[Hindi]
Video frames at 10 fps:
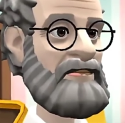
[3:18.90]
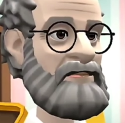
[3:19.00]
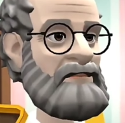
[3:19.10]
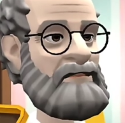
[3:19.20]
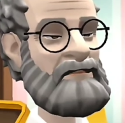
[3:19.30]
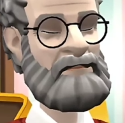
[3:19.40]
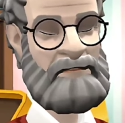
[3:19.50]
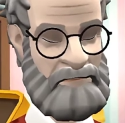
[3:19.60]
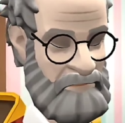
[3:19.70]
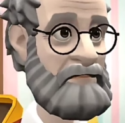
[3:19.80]
कराऊंगा
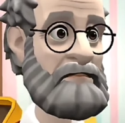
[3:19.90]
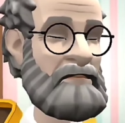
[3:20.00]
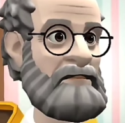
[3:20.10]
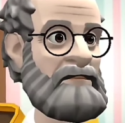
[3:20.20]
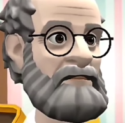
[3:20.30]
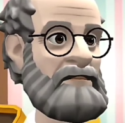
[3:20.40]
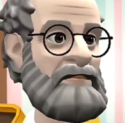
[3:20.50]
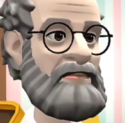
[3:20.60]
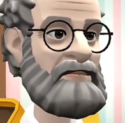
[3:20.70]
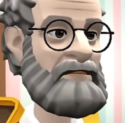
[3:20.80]
यक्षिणी
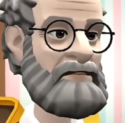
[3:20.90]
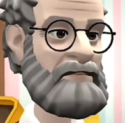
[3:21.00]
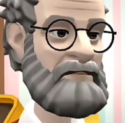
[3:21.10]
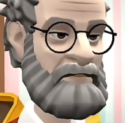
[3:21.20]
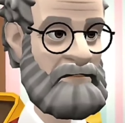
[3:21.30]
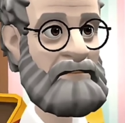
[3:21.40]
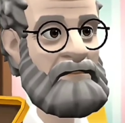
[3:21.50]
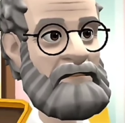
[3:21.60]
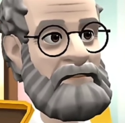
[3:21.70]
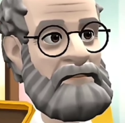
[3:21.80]

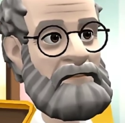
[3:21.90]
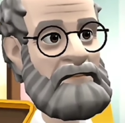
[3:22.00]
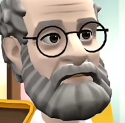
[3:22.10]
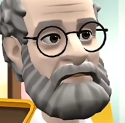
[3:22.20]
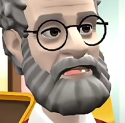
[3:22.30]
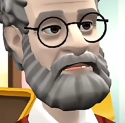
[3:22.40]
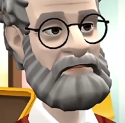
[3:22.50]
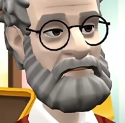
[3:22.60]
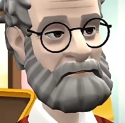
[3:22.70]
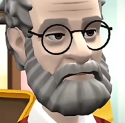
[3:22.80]
कालकर्णी
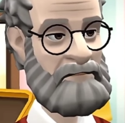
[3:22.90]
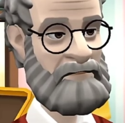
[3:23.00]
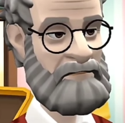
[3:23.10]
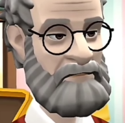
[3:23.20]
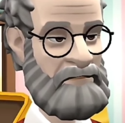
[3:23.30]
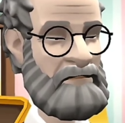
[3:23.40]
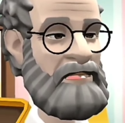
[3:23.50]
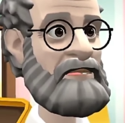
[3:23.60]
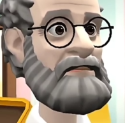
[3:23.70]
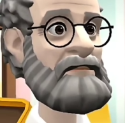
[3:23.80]
नाम की यक्षणी
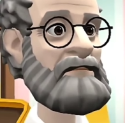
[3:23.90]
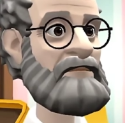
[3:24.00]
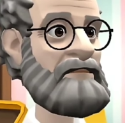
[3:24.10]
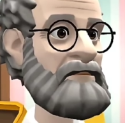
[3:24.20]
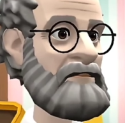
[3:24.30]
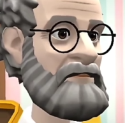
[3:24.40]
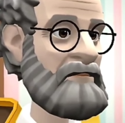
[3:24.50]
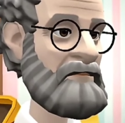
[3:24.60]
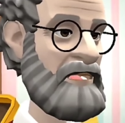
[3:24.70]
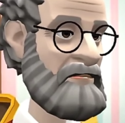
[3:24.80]
है
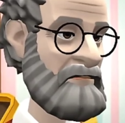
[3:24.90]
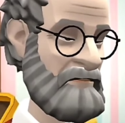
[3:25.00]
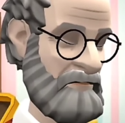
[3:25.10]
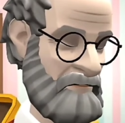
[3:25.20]
उसकी साधना